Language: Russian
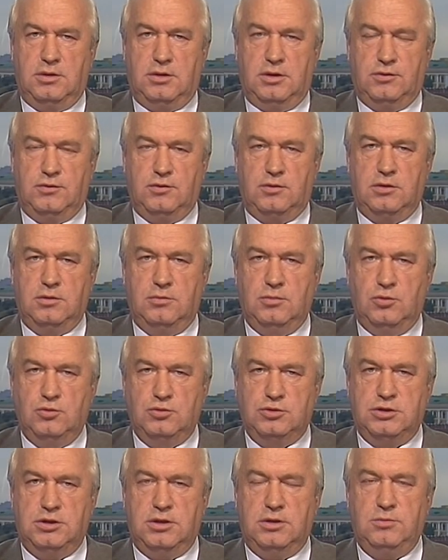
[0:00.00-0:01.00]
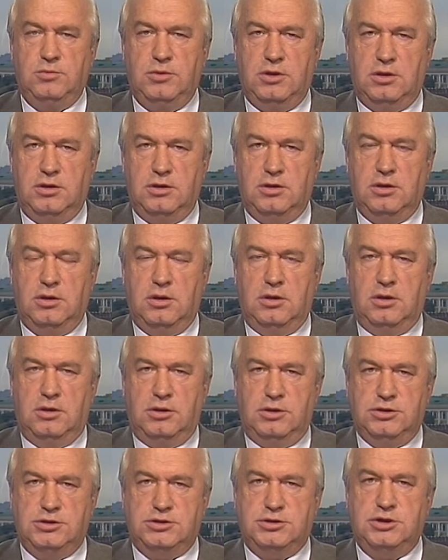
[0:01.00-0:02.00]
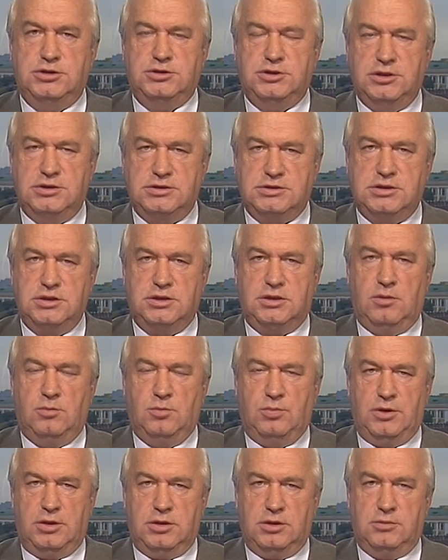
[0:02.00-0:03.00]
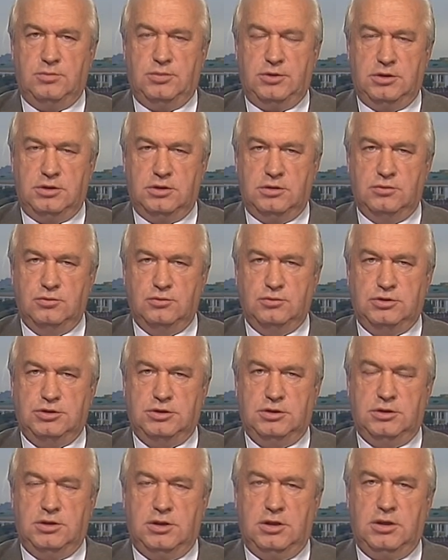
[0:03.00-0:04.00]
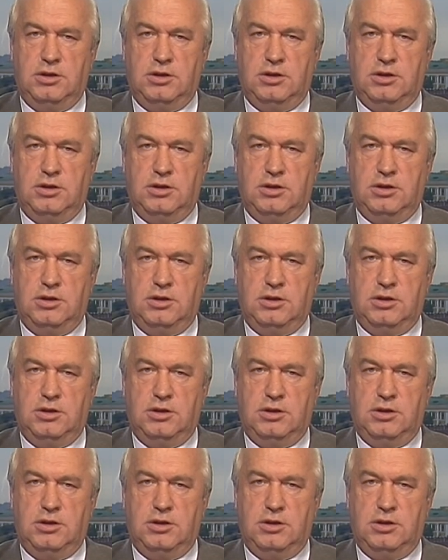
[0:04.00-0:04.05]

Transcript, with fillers: который мы уже имели из чеченской кампании предыдущей, да,